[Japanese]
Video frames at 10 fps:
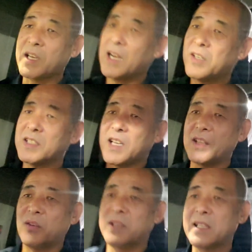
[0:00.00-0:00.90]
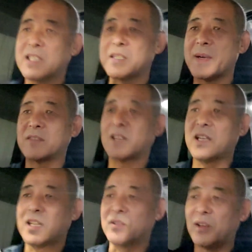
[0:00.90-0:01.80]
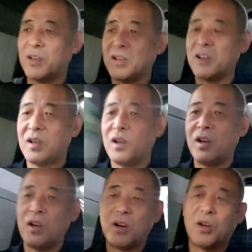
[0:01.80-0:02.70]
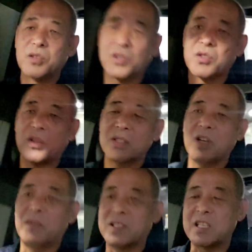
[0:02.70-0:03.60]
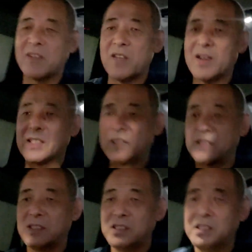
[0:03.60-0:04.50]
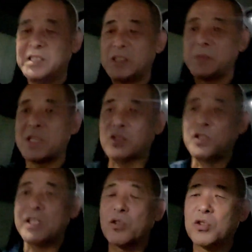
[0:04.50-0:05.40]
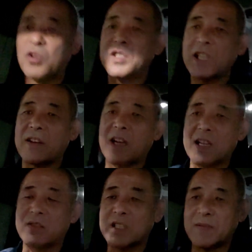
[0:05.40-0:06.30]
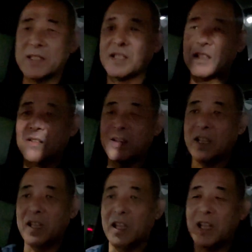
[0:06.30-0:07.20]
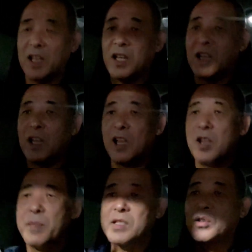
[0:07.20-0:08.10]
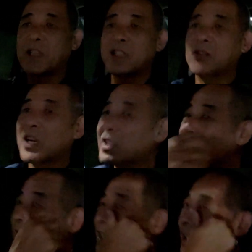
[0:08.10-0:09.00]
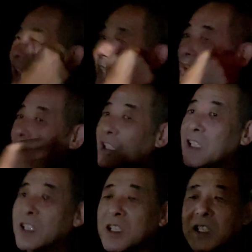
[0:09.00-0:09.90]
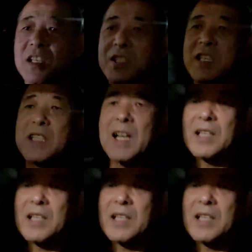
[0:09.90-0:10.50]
れからの時代どうなってしまうのかなと本当正直思ってしまいます。まあそんな長距離時代の話をしますけれどもね、まあそんな忙しい時期